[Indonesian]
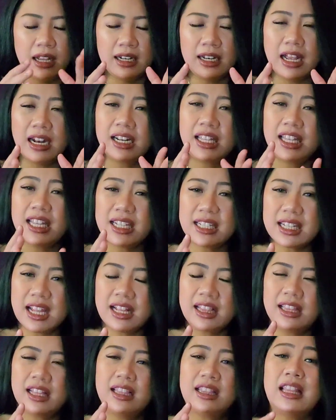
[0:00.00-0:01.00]
Dan
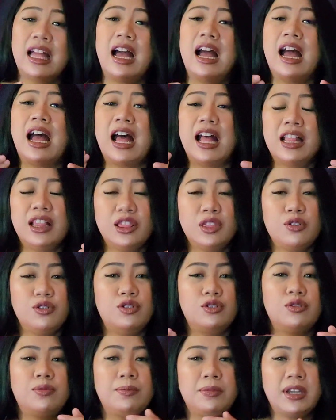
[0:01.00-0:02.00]
kisah tentang
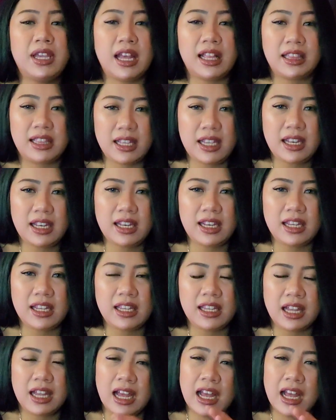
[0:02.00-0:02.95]
hantu Sumiati ini